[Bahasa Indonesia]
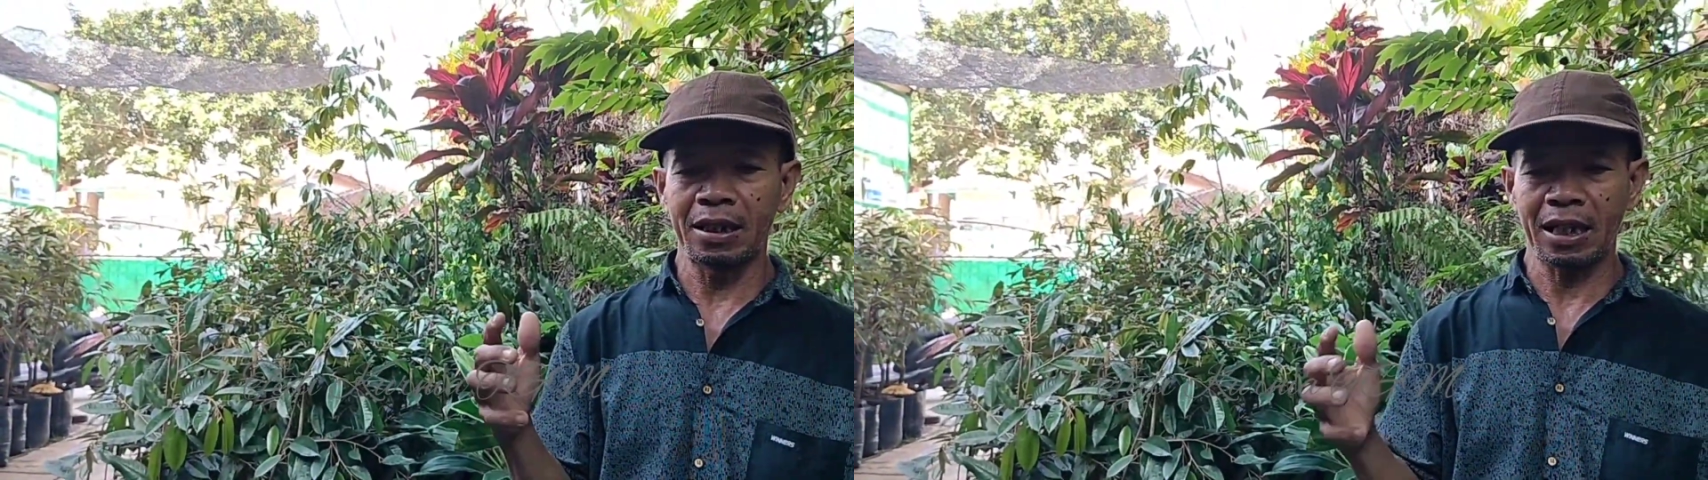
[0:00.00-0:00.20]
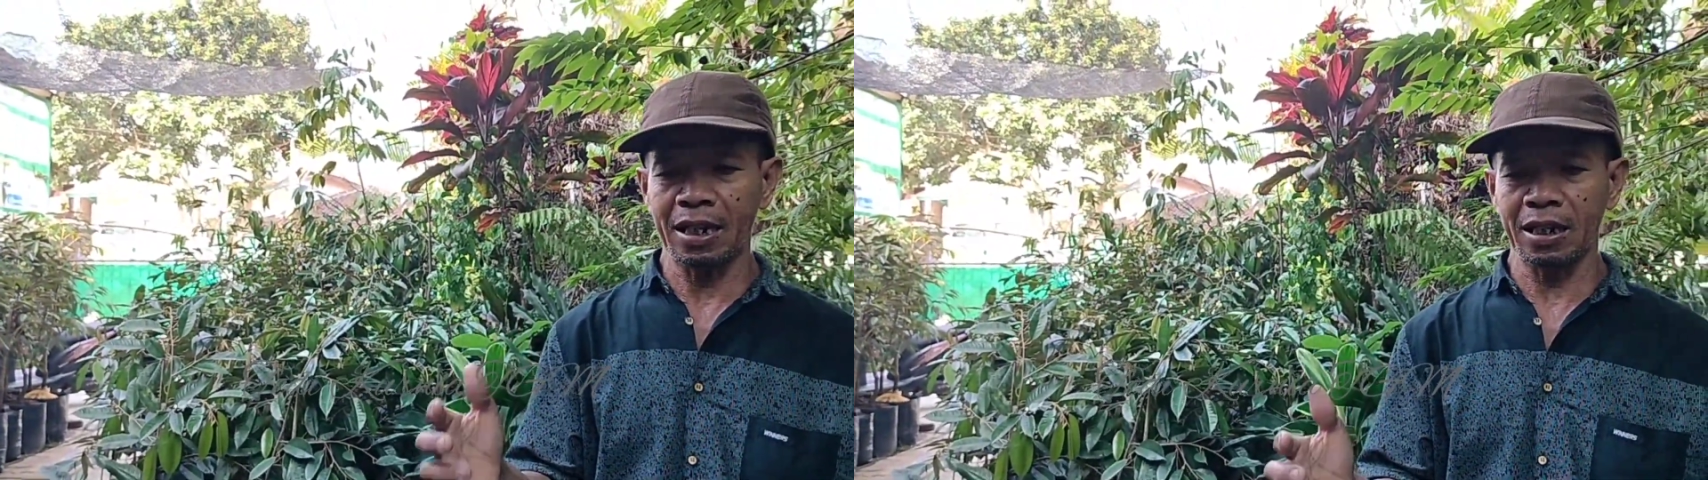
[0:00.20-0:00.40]

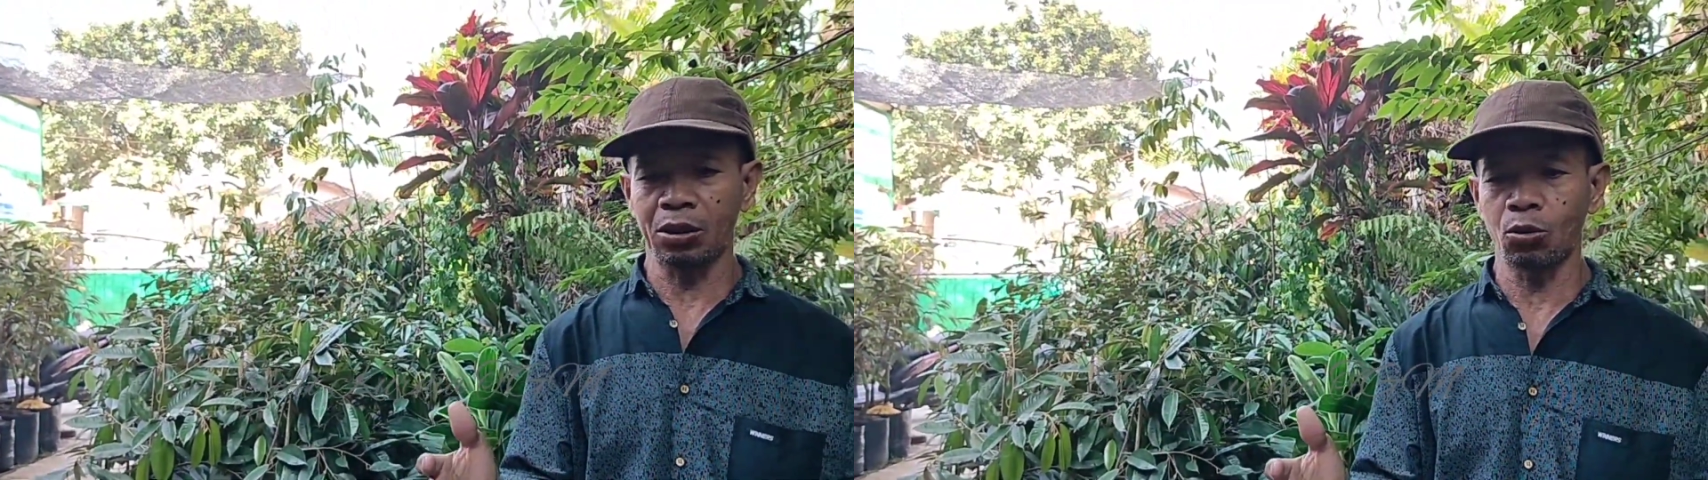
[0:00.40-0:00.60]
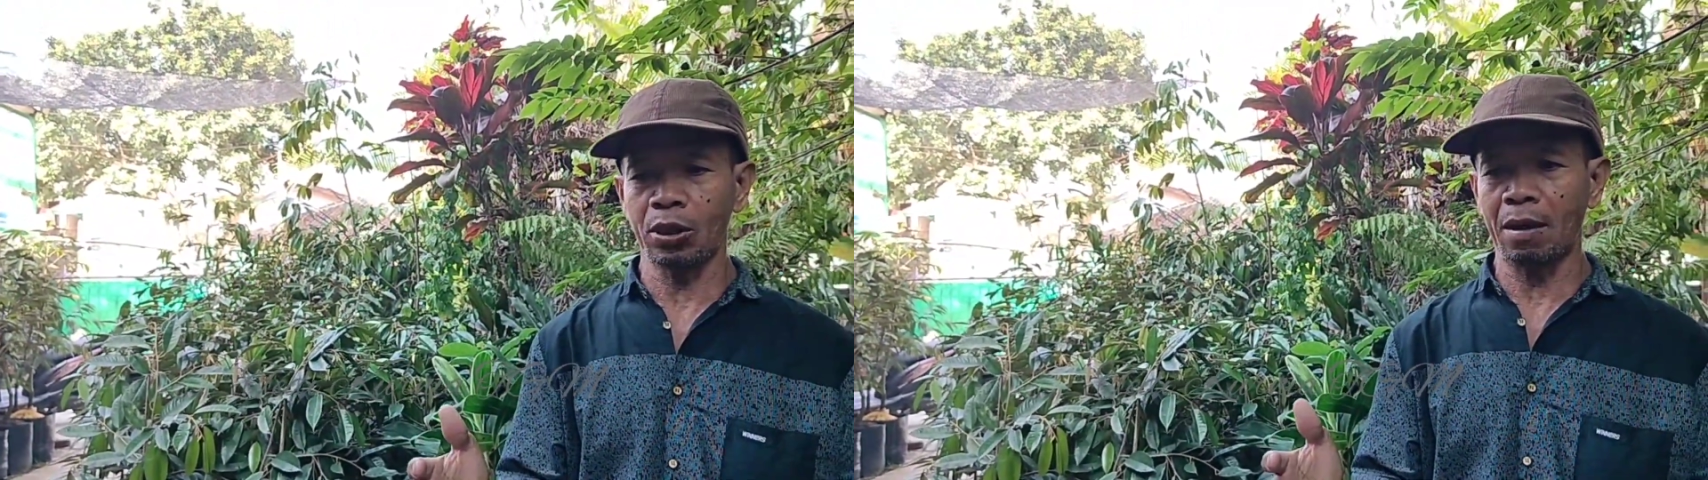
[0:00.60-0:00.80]
Selain
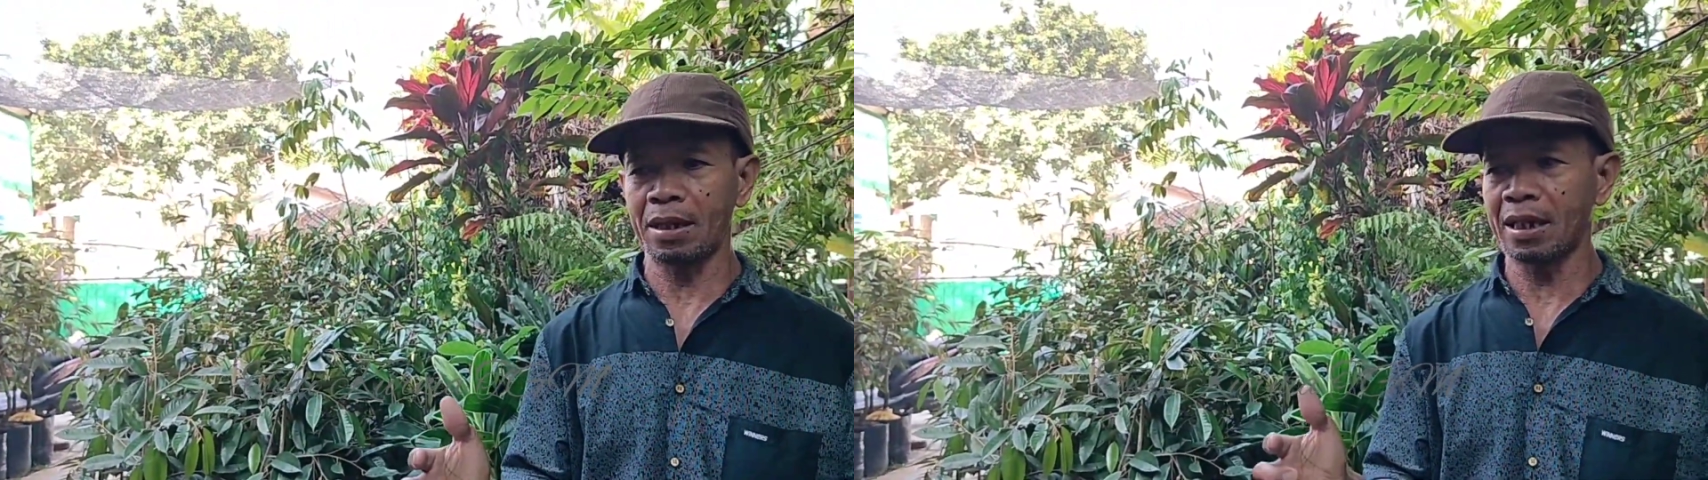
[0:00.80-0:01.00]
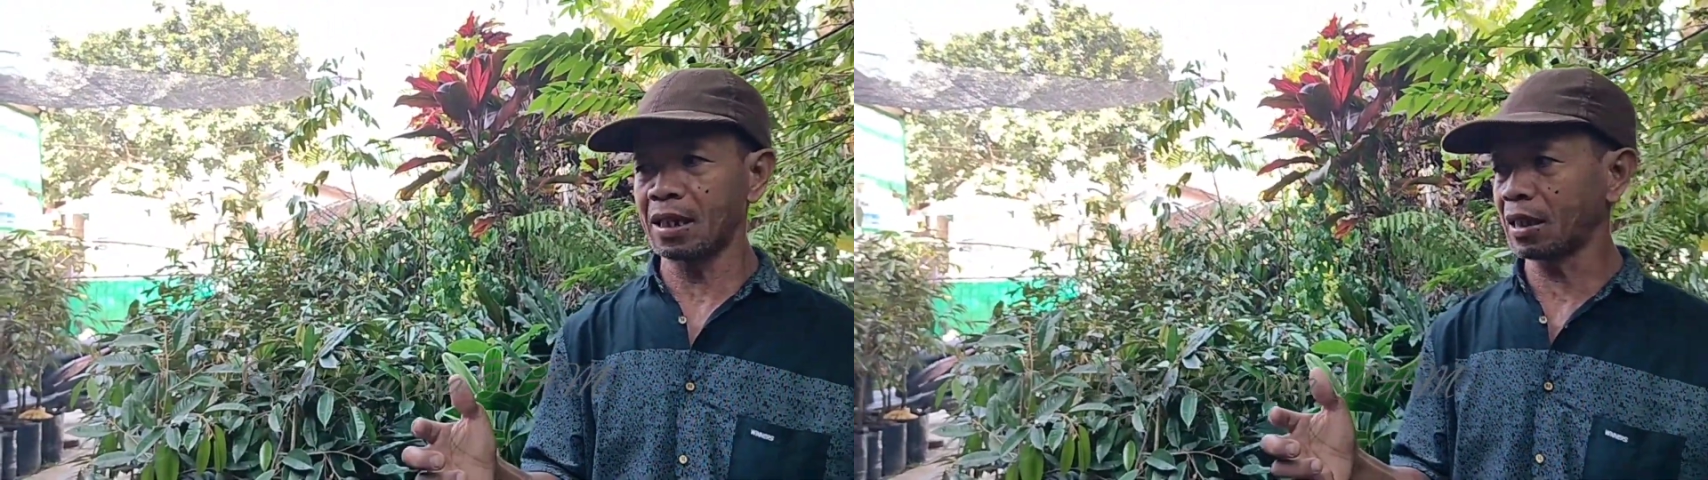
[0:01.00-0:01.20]
itu
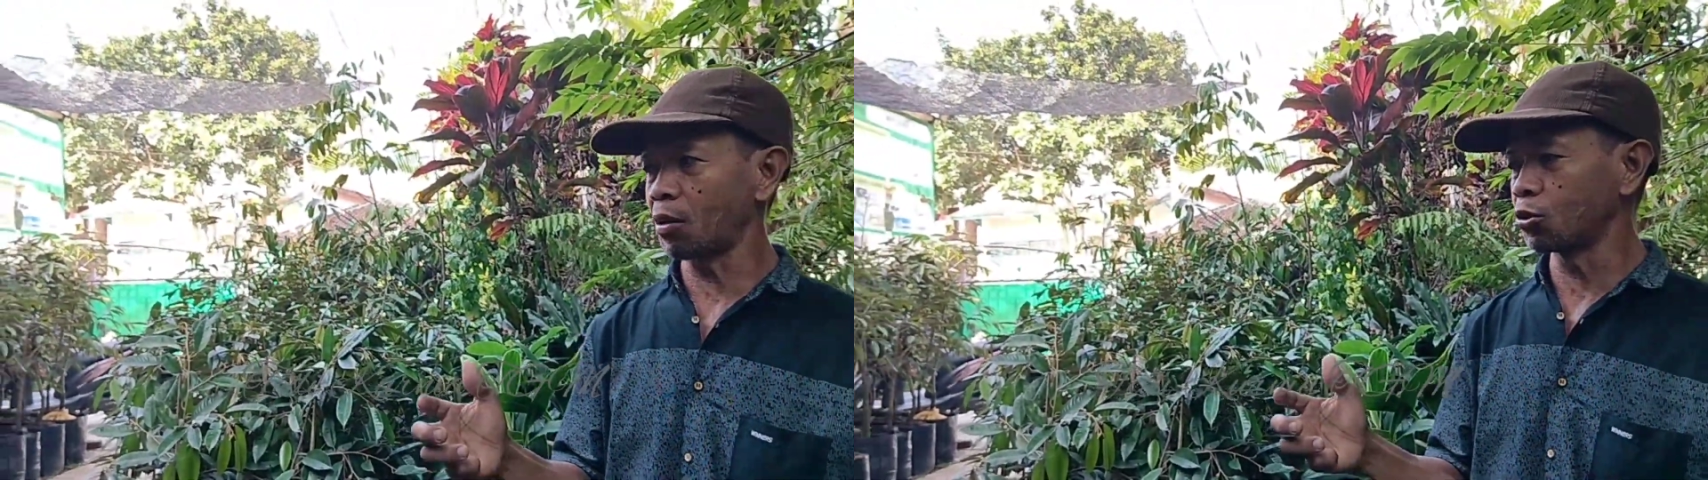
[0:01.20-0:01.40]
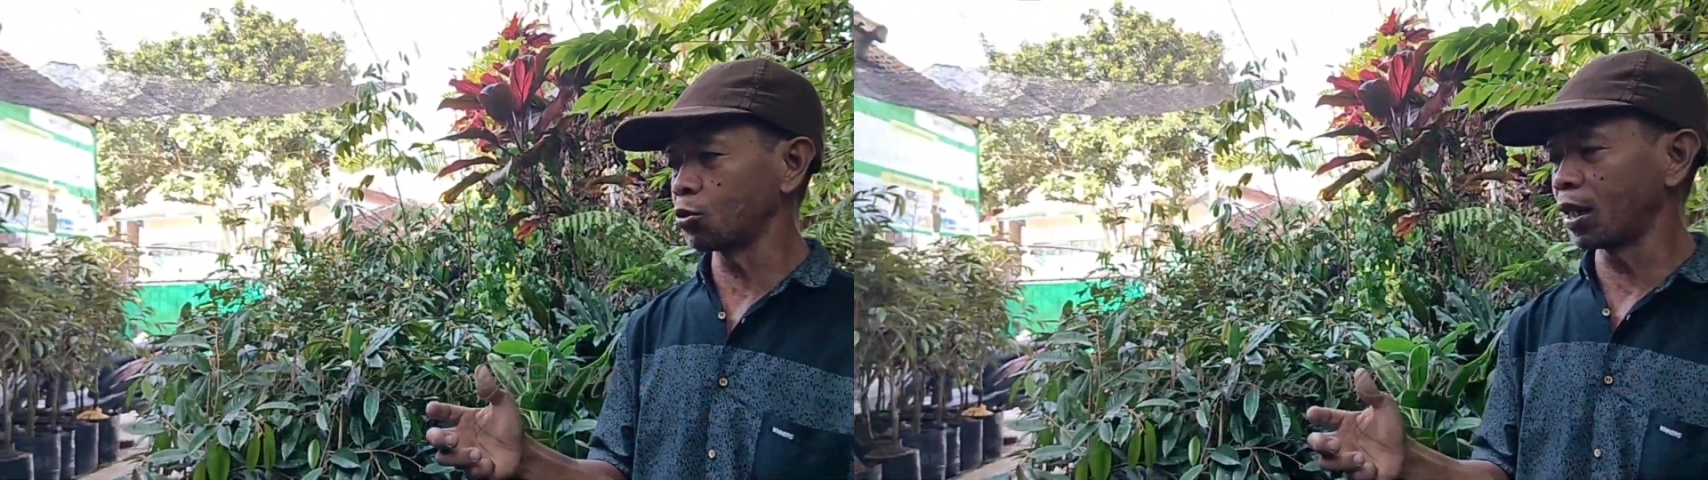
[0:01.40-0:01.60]
kami ingin
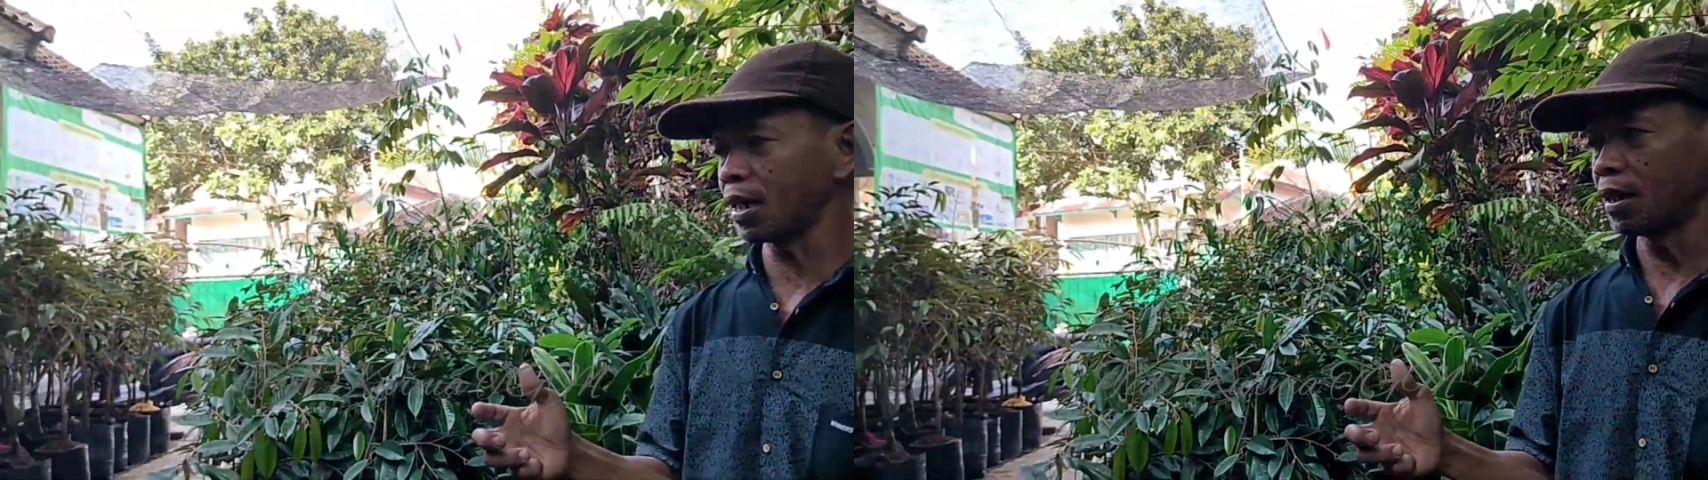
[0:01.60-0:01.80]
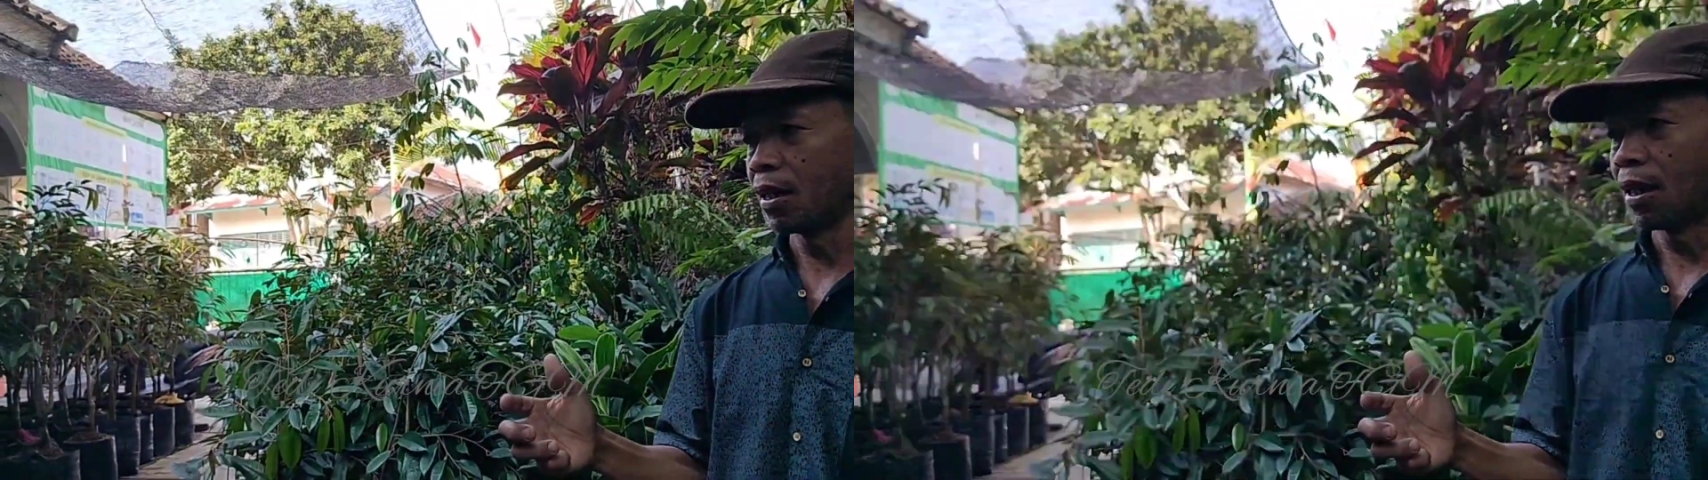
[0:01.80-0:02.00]
tahu
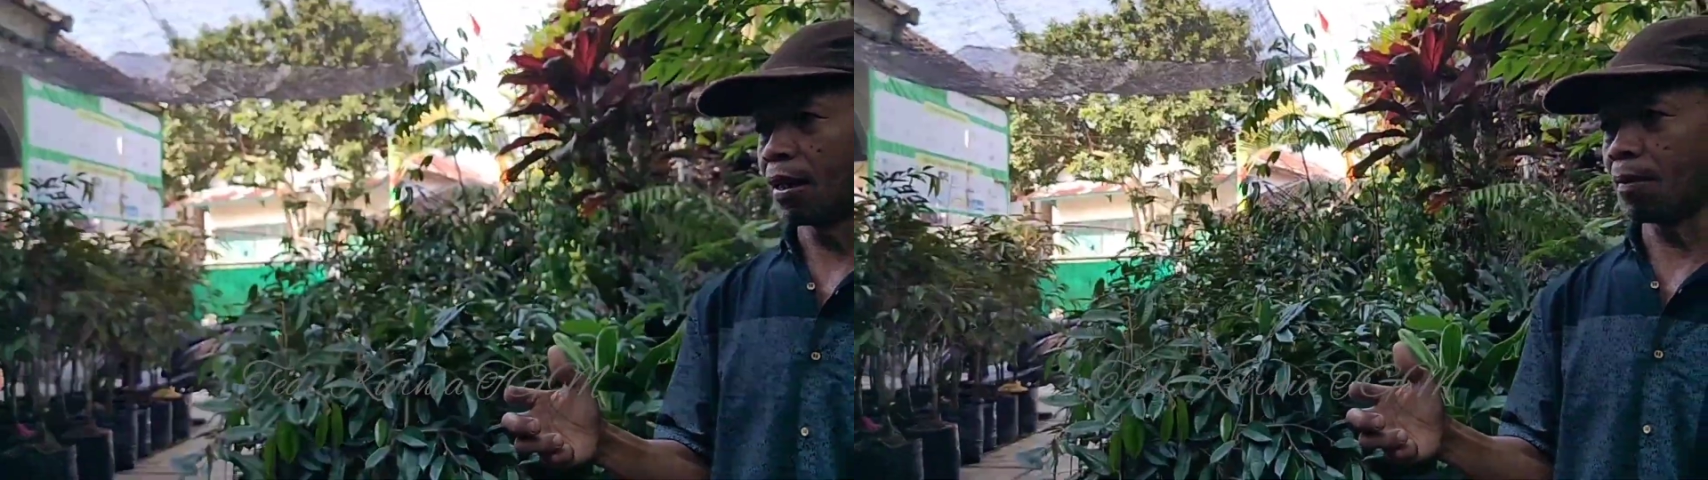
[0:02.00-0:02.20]
juga Nah,